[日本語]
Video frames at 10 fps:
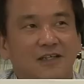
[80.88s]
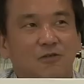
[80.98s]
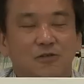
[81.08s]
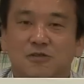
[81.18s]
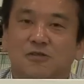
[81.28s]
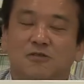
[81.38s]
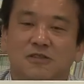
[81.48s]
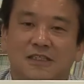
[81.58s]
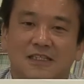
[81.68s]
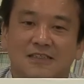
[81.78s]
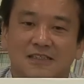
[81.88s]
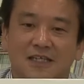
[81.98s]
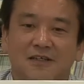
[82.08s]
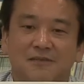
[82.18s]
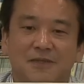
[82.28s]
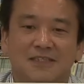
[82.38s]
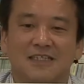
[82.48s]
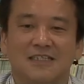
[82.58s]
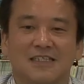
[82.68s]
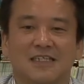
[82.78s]
収録してですね、皆
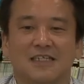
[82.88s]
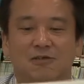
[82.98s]
さんに